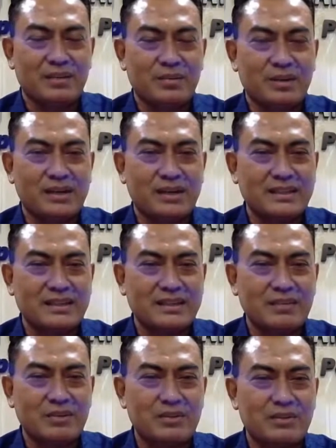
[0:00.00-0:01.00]
keponakan saya
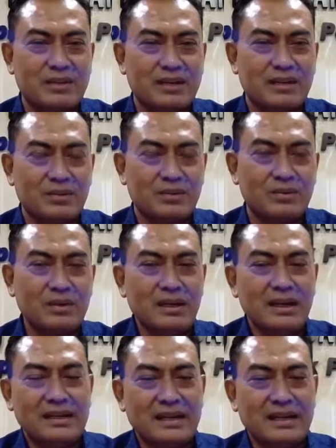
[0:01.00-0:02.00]
tidak mau sama kamu.
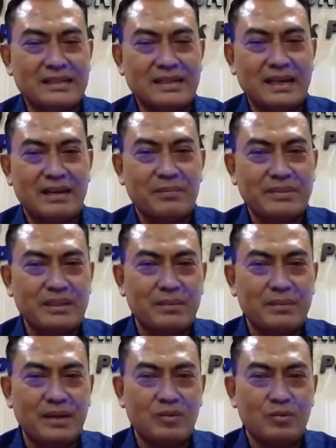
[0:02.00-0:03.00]
Dan saya akan
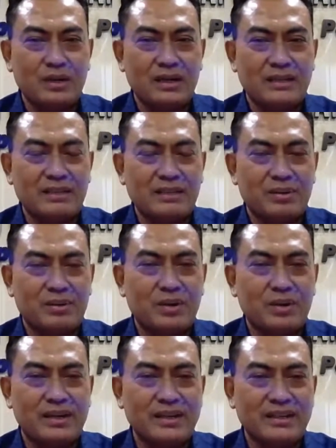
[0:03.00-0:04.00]
menyampaikan hubungan kita
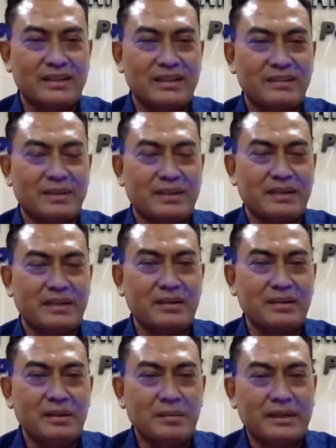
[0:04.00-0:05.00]
berdua ini. Jadi
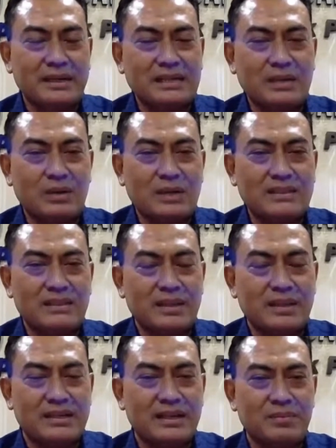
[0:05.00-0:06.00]
mereka mereka selalu
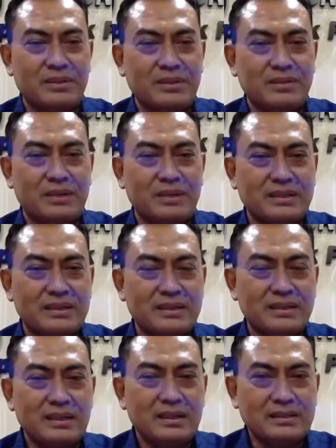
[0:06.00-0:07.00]
ancamannya dengan begitu, mbak.
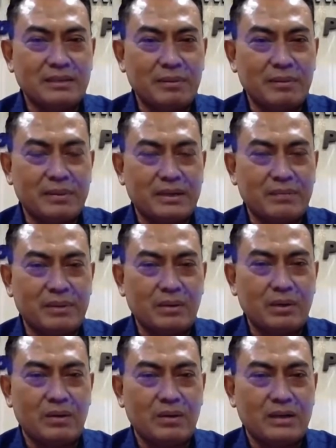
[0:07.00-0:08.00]
Jadi sampai mereka
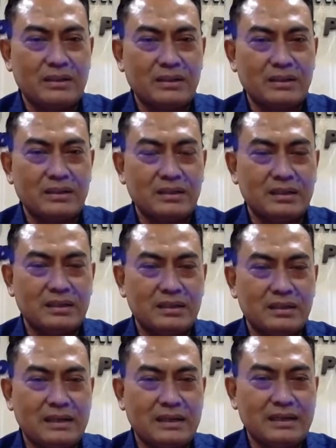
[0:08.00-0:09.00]
berulang-ulang di
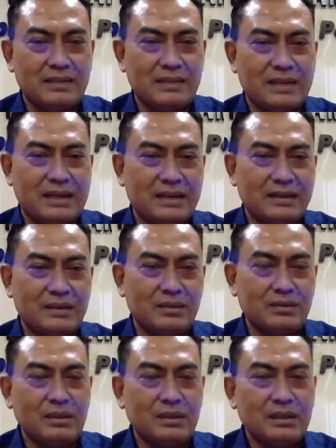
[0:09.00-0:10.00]
uh, ada lima kali itu.